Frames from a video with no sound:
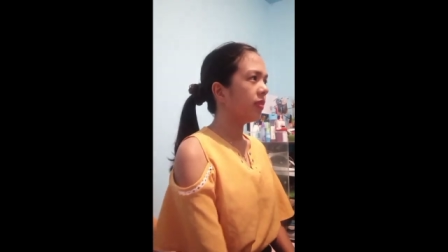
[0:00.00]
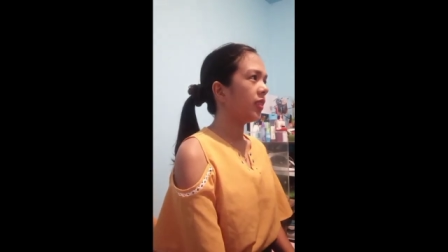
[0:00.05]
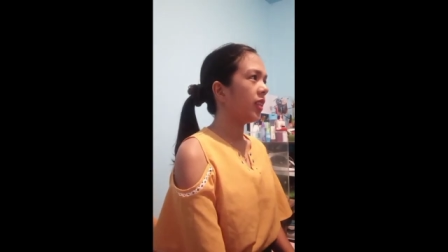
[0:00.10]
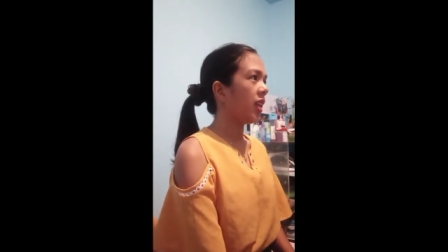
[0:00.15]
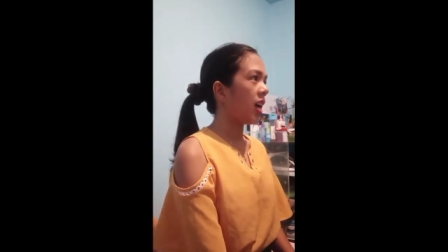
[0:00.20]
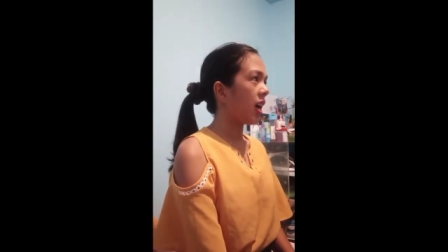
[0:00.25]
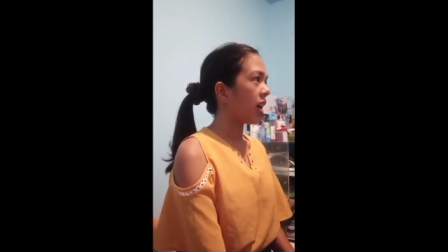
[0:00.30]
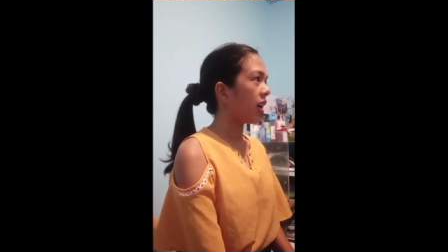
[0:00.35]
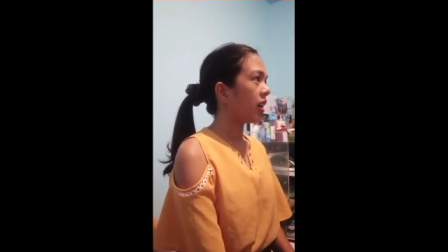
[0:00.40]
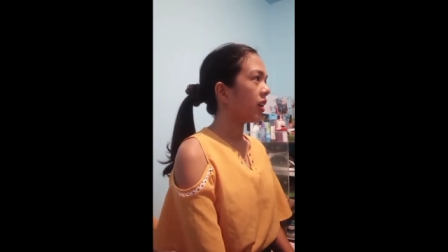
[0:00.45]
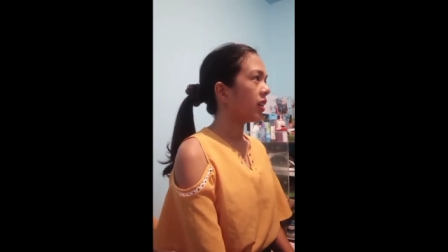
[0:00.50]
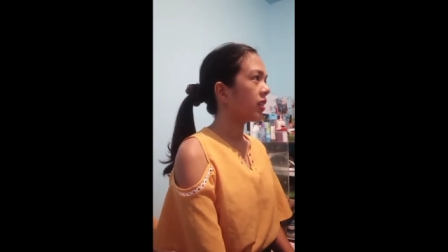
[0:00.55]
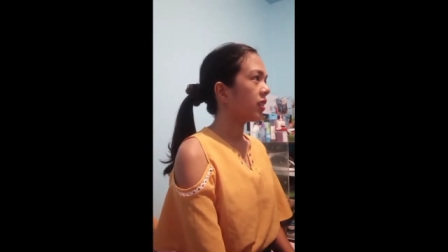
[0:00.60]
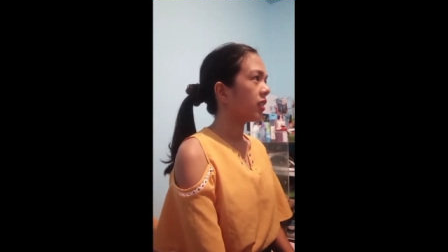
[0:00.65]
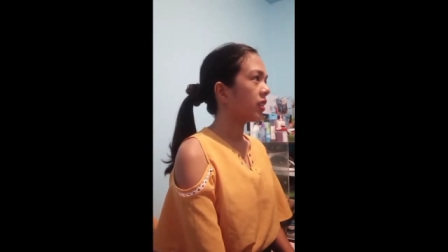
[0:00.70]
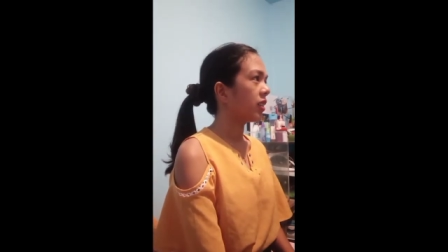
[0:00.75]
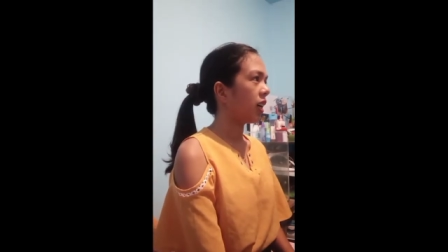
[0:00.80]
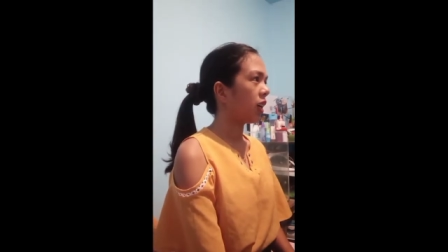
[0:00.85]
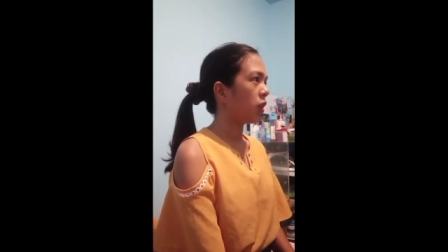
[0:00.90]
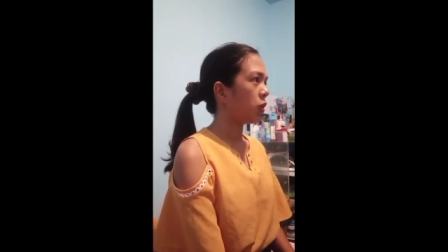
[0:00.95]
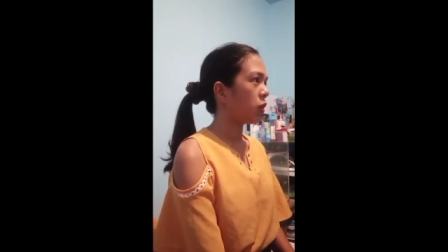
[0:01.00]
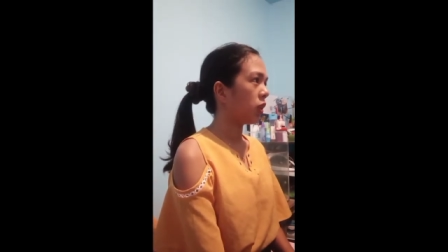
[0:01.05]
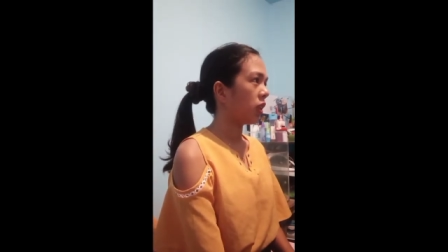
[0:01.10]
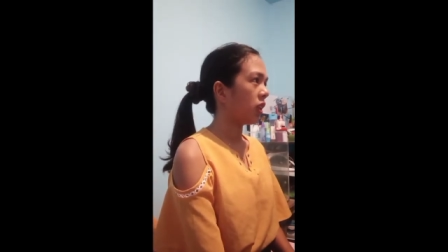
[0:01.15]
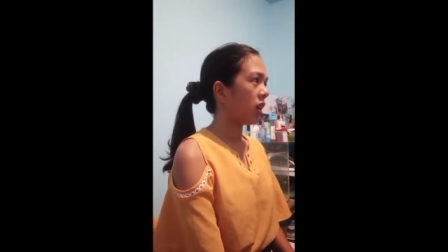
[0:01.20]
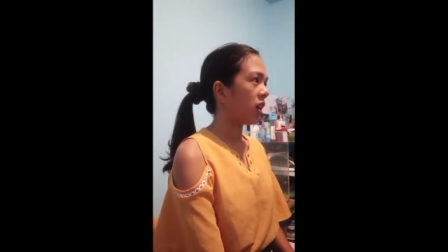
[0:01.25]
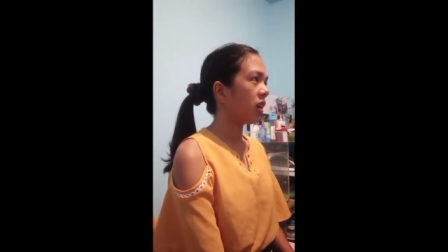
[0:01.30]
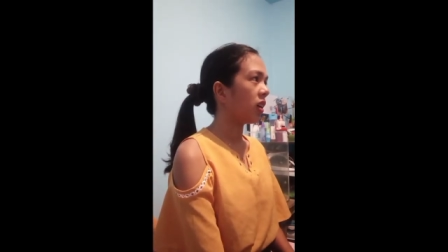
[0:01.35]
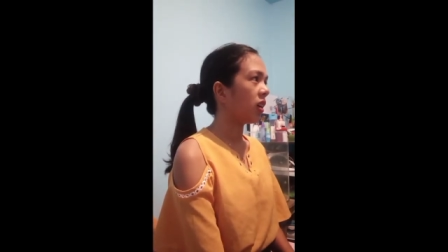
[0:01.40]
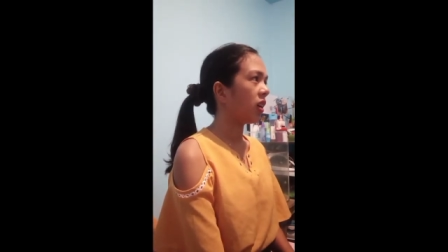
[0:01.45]
Nak, adon
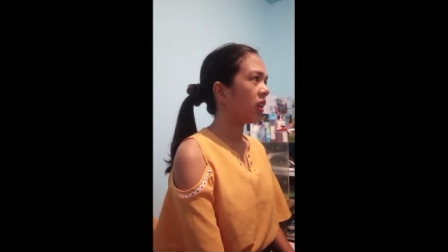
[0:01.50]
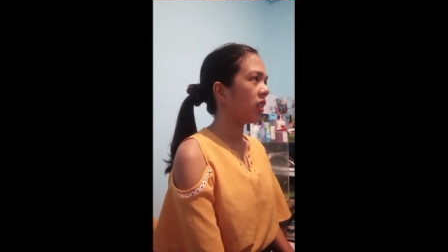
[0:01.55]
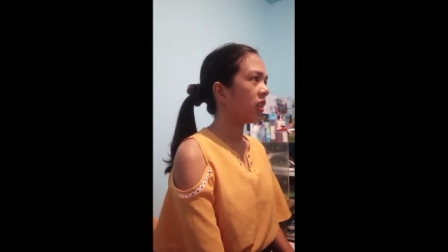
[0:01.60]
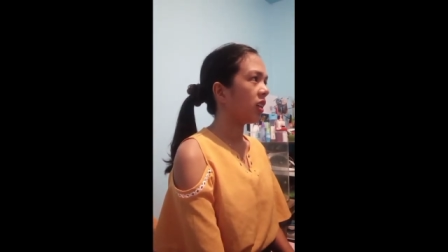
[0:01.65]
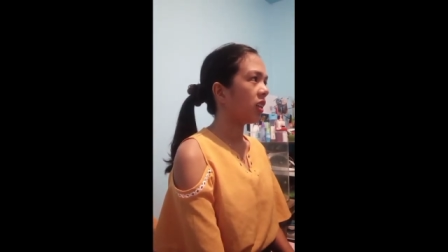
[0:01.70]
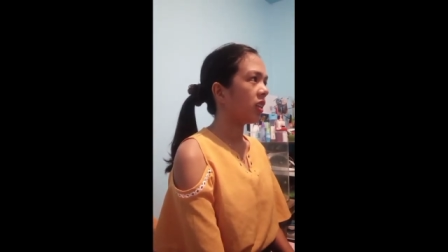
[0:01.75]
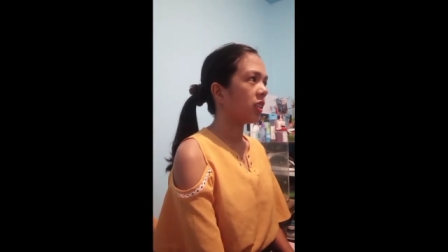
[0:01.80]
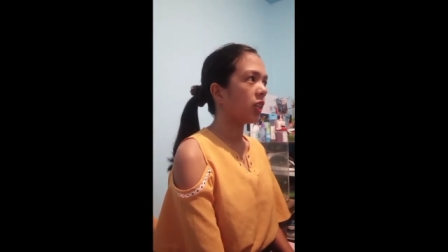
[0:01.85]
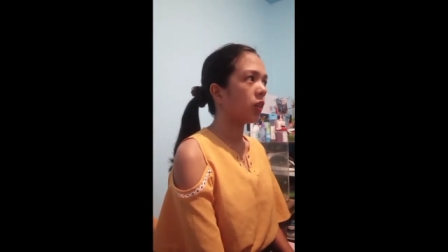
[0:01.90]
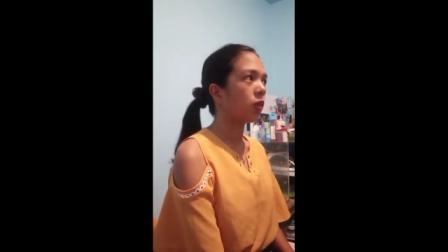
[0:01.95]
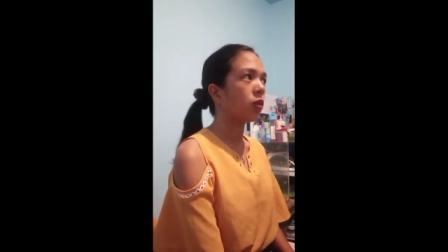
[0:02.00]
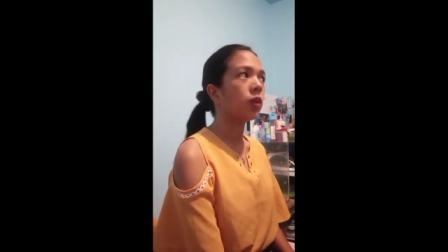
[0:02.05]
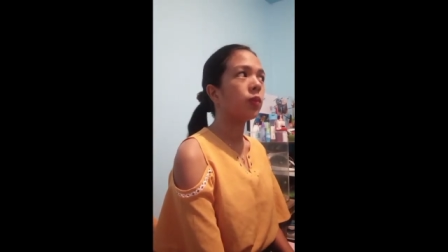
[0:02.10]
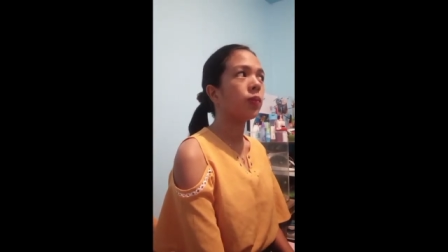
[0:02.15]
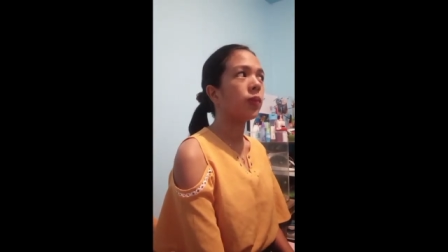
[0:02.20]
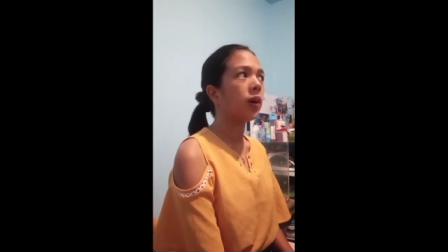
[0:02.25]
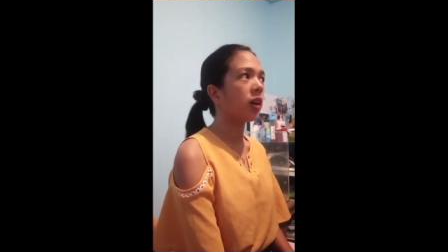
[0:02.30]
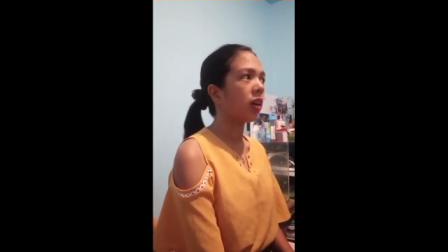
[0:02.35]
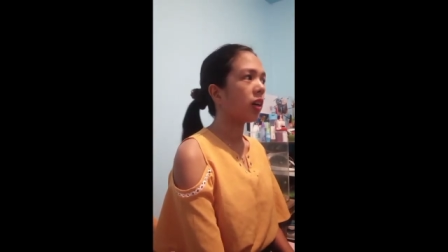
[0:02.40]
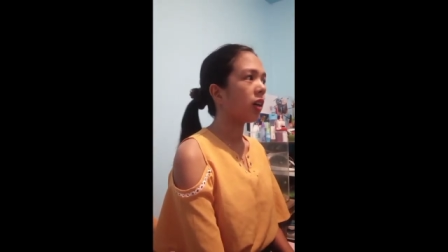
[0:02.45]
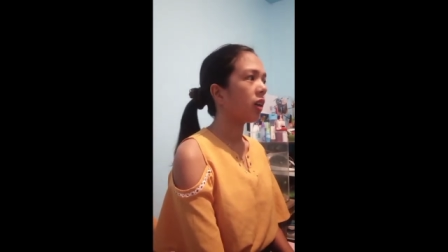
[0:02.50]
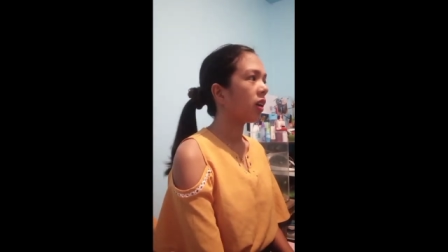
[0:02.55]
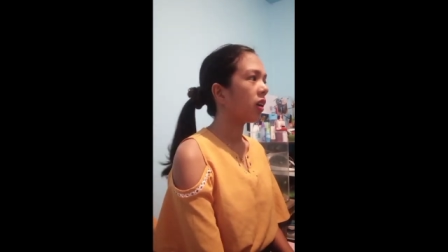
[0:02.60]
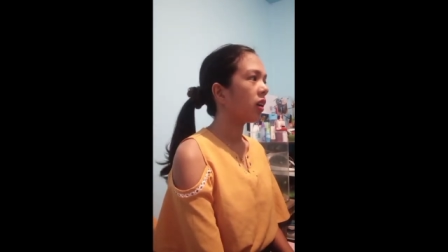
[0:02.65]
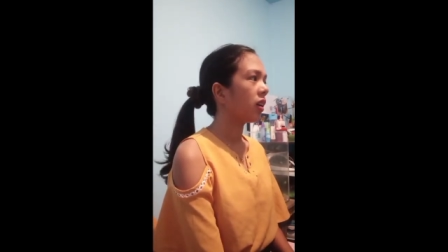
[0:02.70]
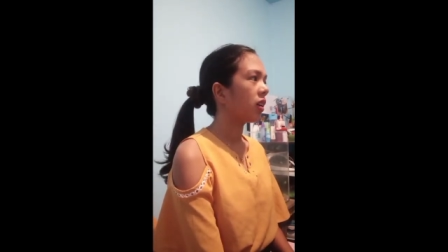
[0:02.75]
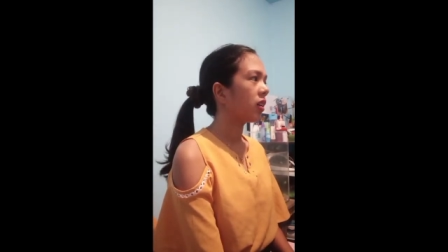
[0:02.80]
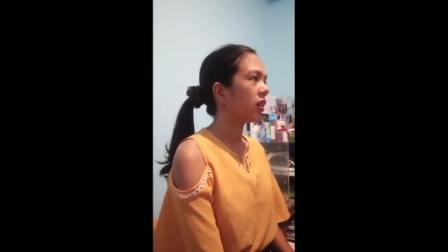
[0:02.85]
nak, inteje kwan bangir.